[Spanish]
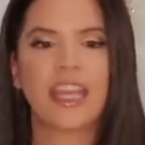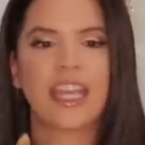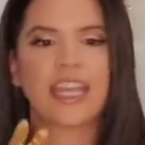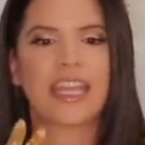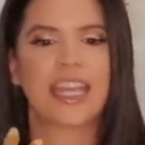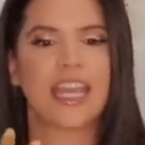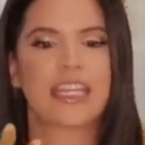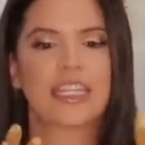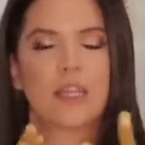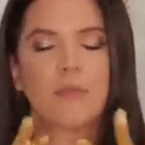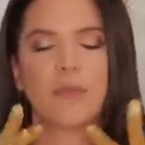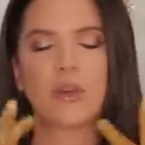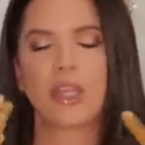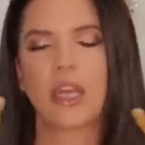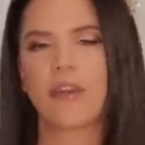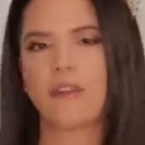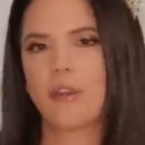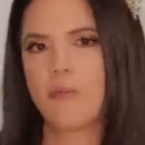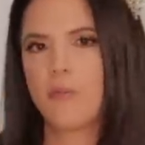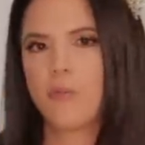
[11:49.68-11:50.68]
y de ahí se
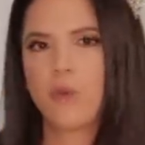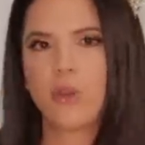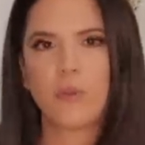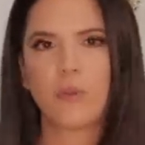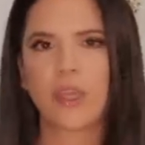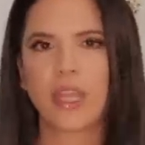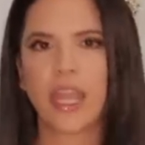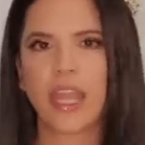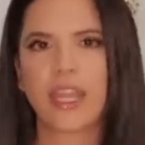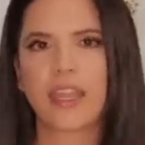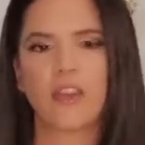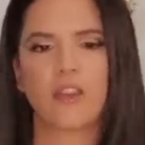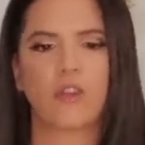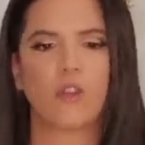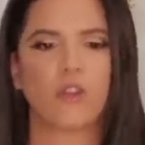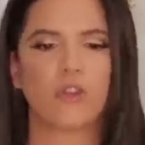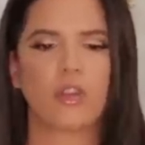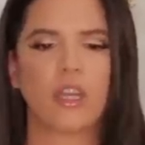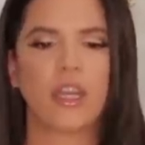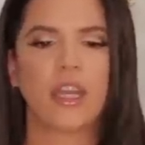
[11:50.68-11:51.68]
podía ver muy bien.
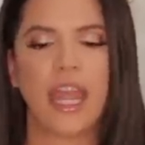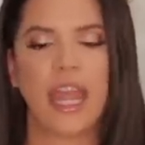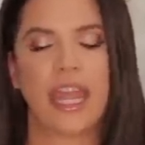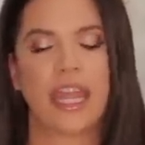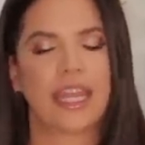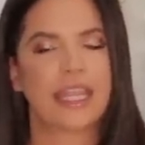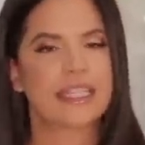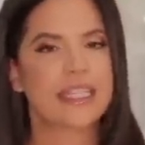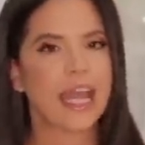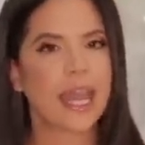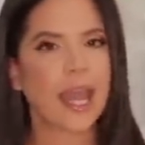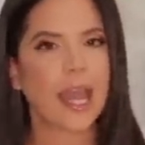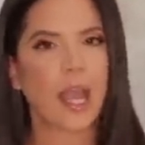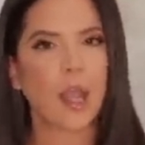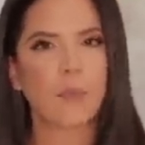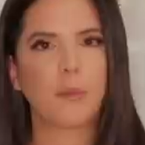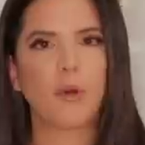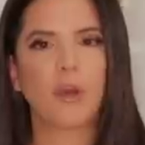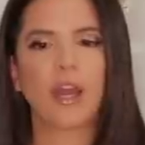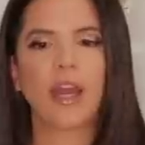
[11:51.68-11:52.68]
Entonces en esa
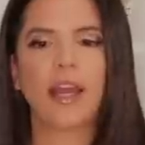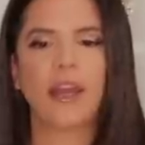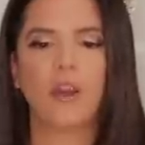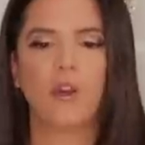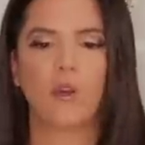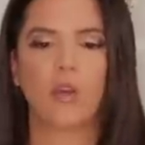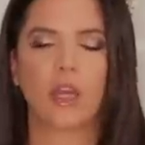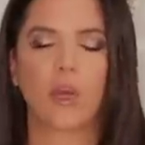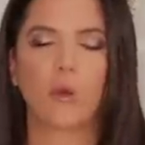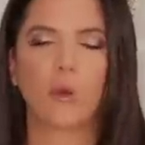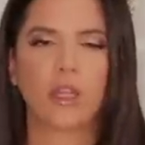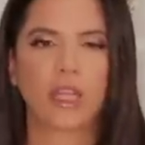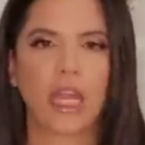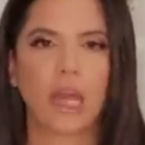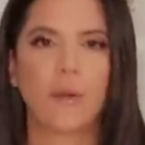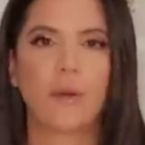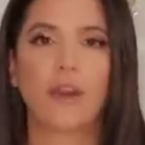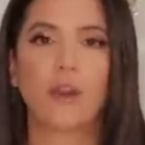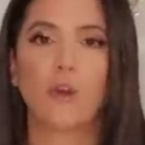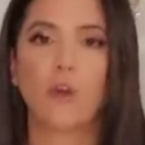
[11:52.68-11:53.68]
época los que
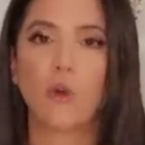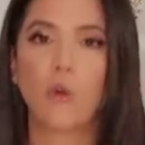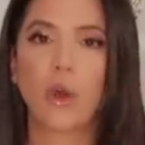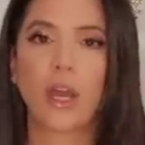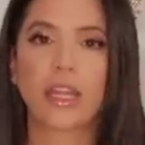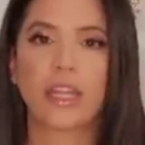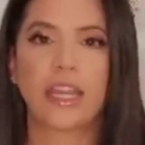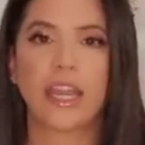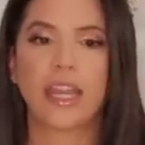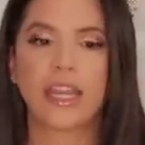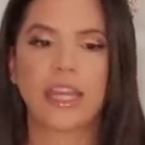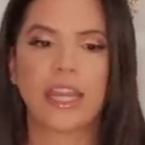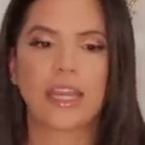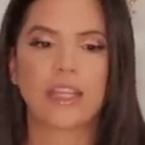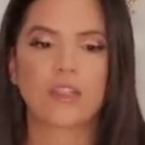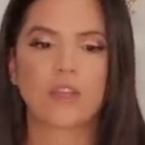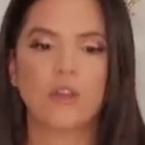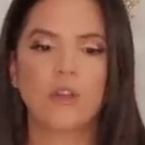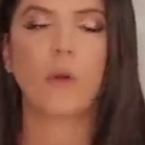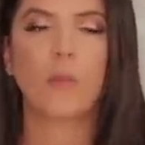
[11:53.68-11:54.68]
cuidaban los guardias y
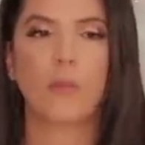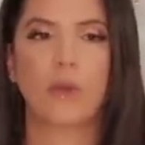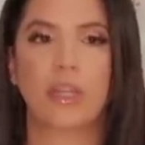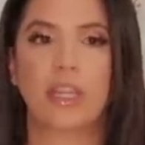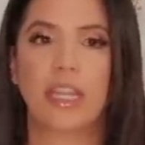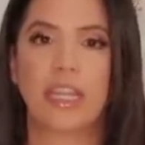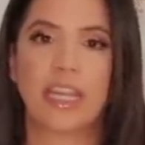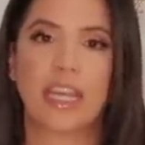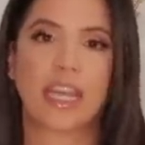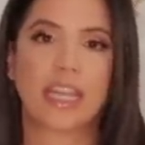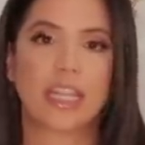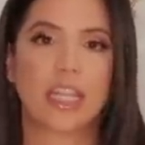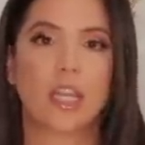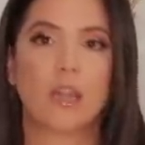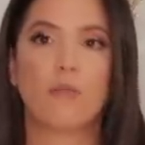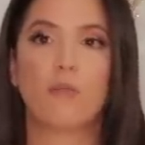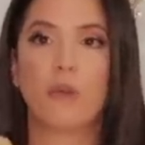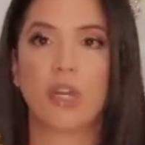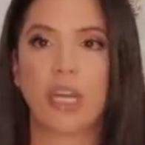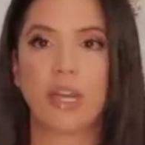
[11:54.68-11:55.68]
eso, pues tenían que
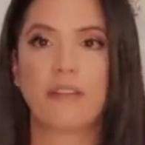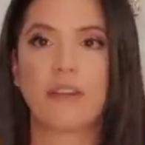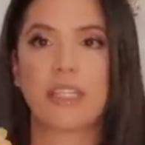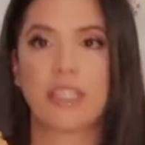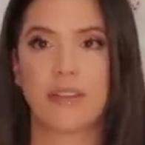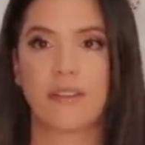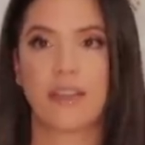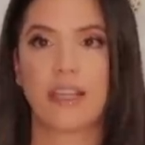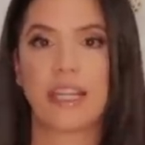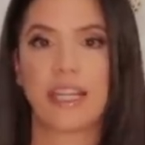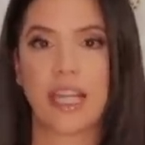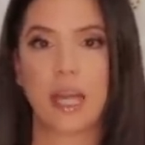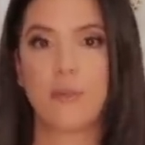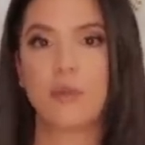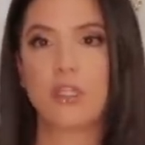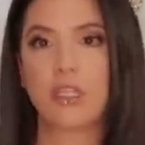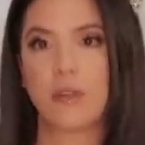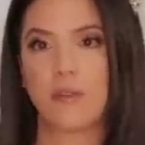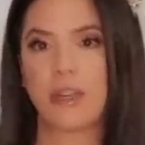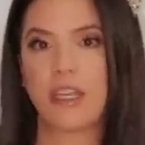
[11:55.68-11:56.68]
tener buena visibilidad
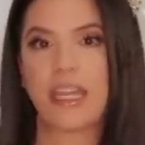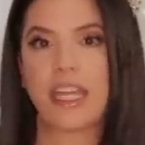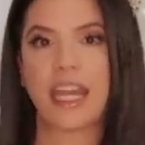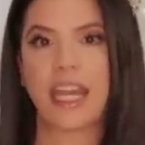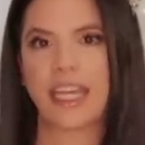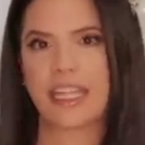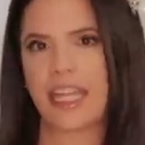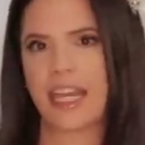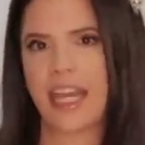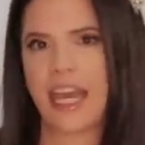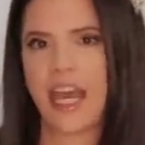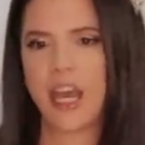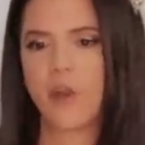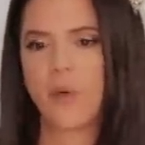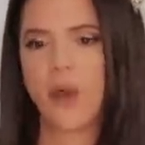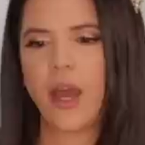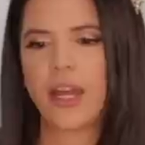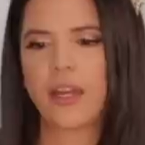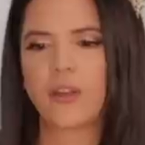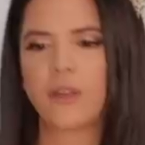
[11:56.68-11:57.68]
pues si venían a atacar
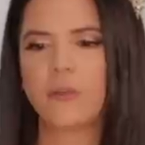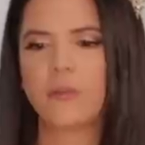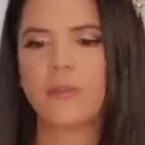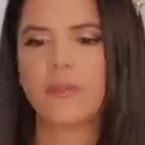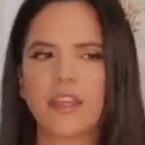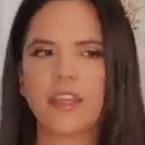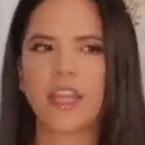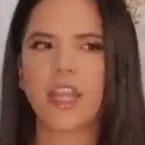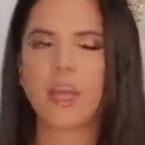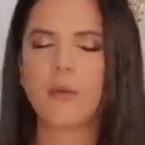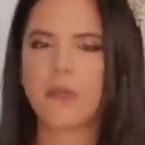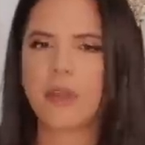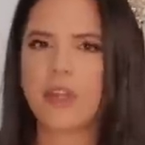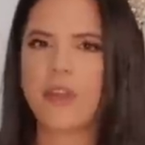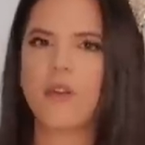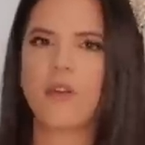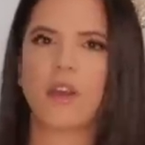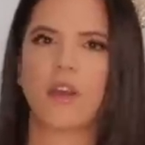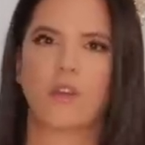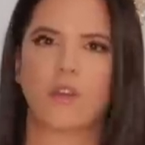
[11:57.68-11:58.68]
o algo. Y ella me
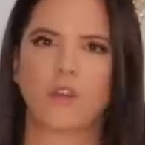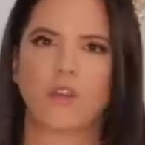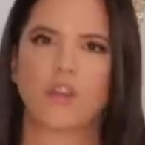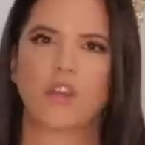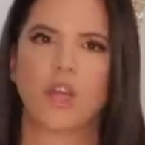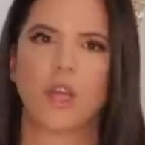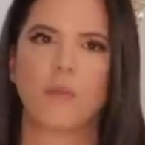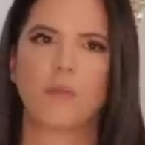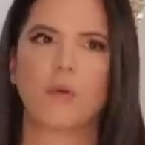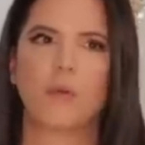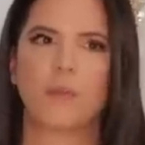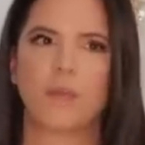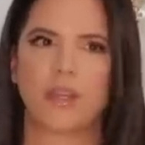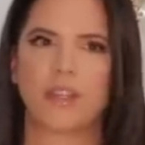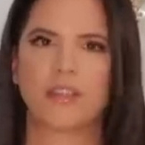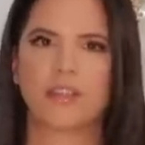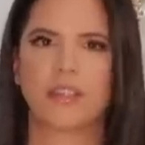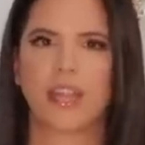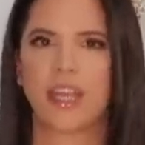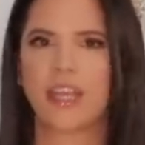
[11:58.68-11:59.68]
dijo que nosotros éramos
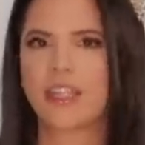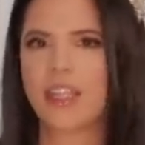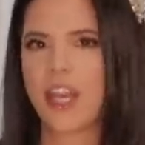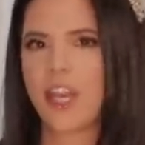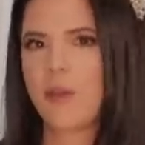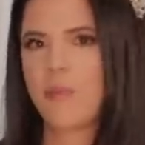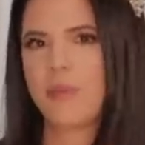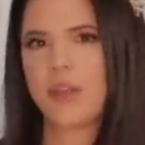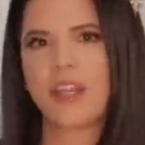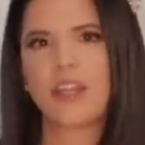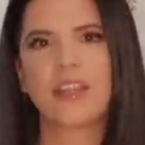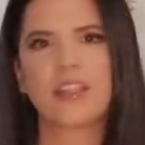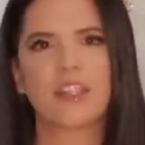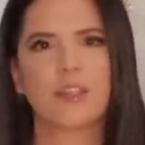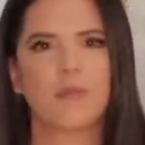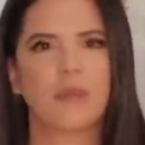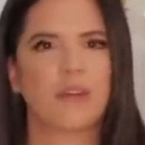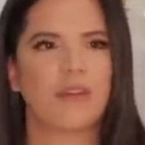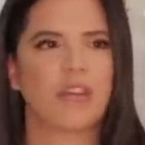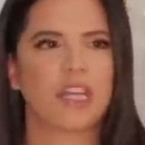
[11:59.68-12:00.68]
princesas y
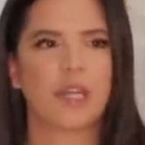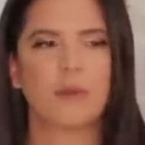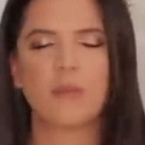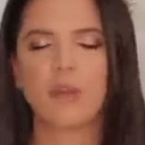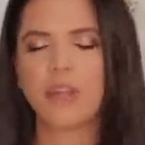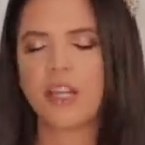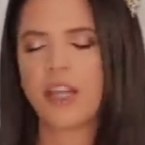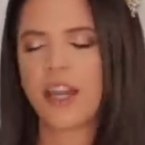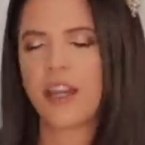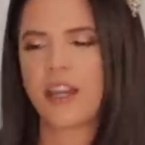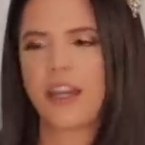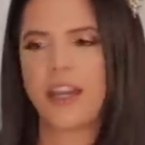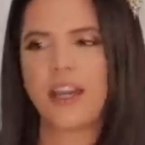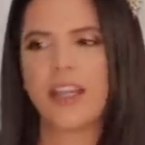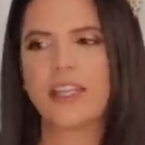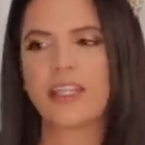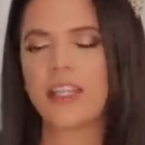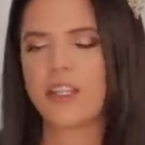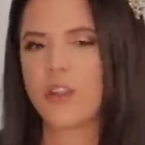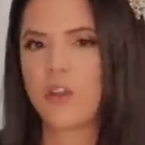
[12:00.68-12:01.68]
príncipes y veníamos de la
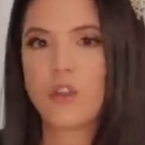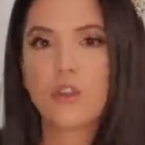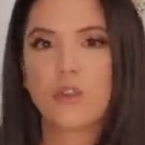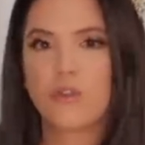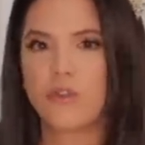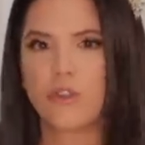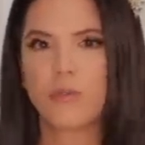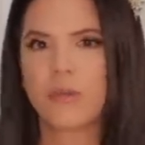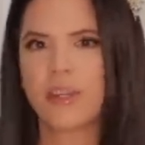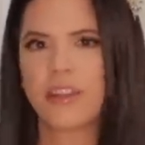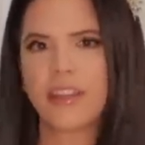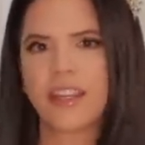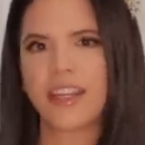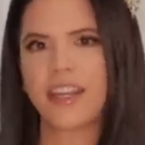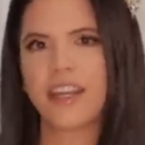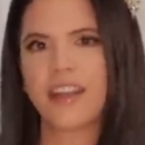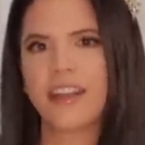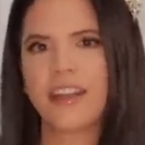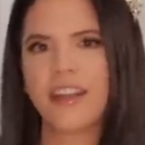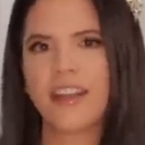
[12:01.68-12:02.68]
realeza y todo eso fue
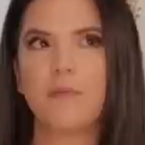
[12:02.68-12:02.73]
mentira.